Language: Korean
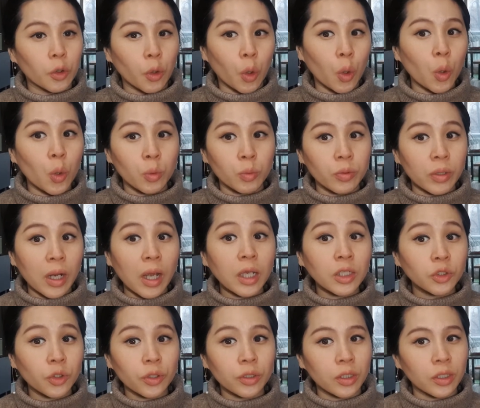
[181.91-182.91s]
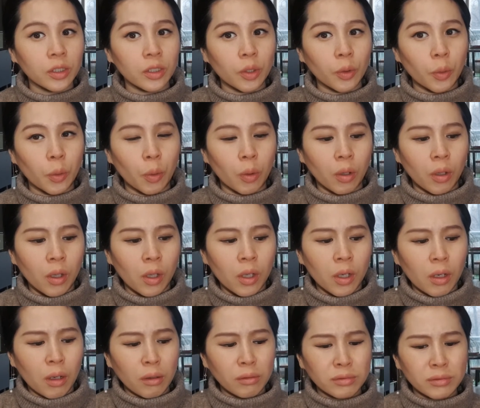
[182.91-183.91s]
영어 공부를 하셔야 된다고.
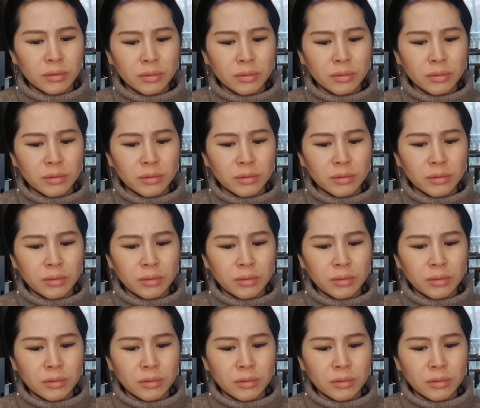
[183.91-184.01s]
아우